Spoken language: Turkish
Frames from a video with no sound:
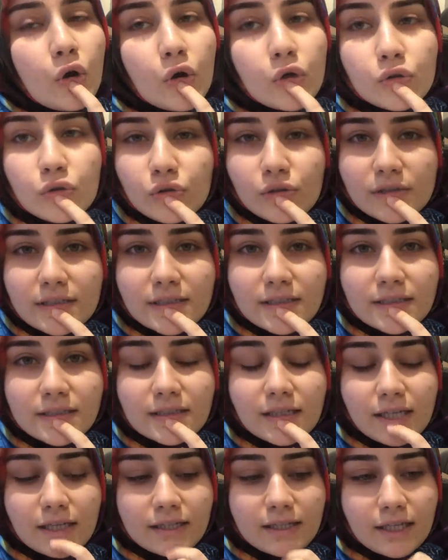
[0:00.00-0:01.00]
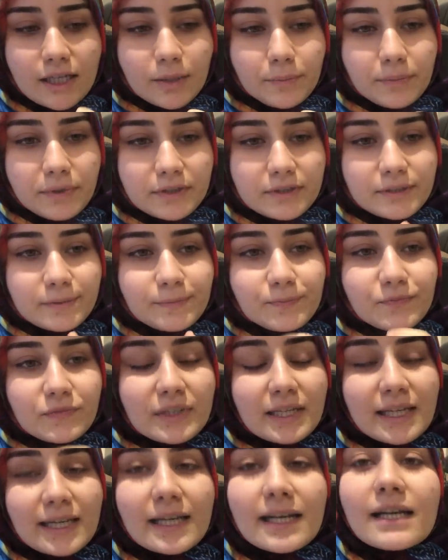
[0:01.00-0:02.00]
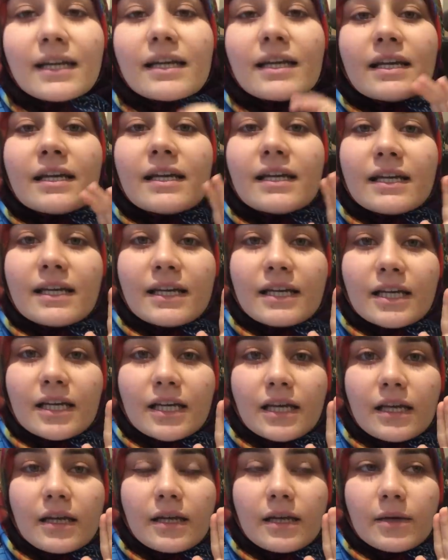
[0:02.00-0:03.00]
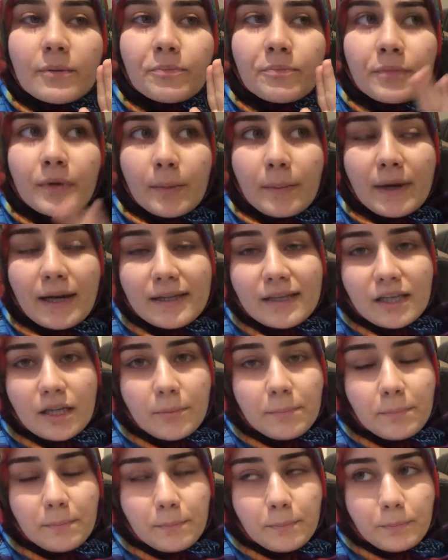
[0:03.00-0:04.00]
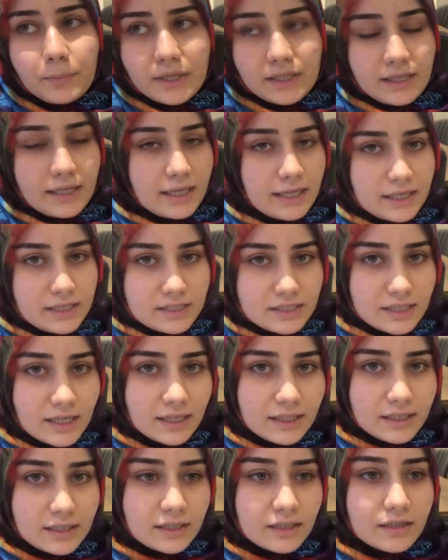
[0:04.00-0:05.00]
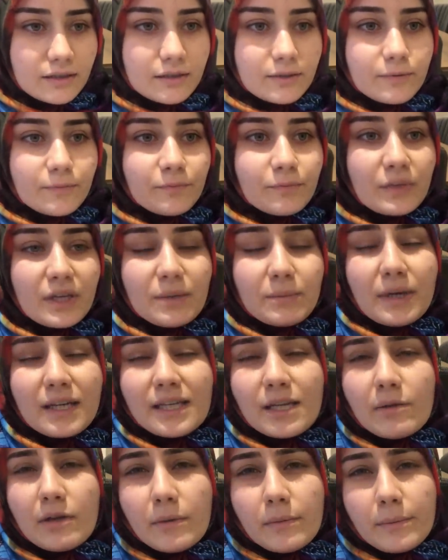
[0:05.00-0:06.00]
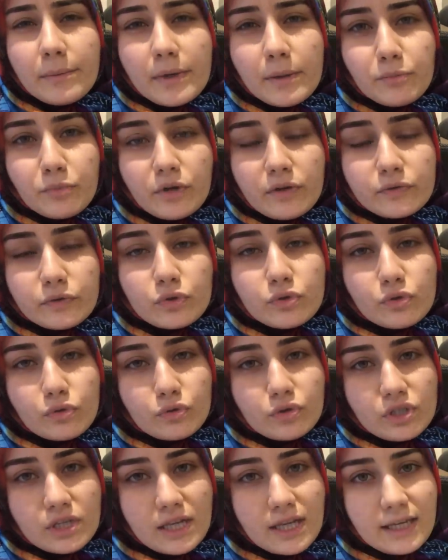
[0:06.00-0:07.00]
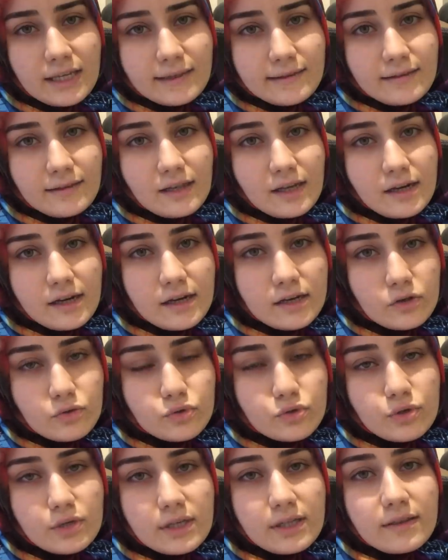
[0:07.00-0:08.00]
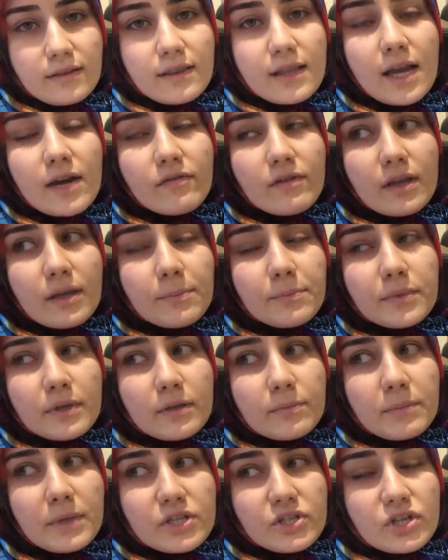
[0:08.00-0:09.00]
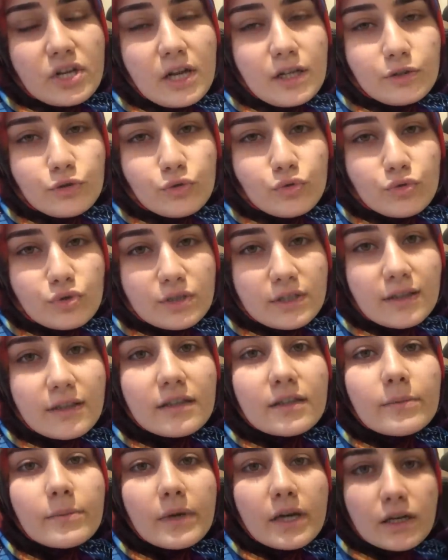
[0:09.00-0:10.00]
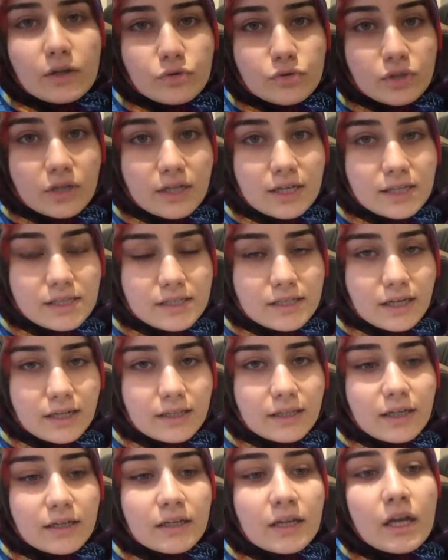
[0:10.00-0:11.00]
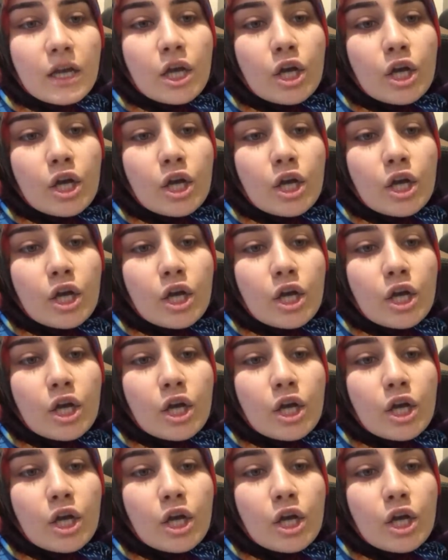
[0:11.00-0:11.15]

Onun dışında ne yaparım? He, e, babaannem bana gelecek. Benim annemle babam bu hafta sonu şeye gittiler. Karasu'ya gittiler ve bir 5-6 gün sanırım Karasu'da kalacaklar.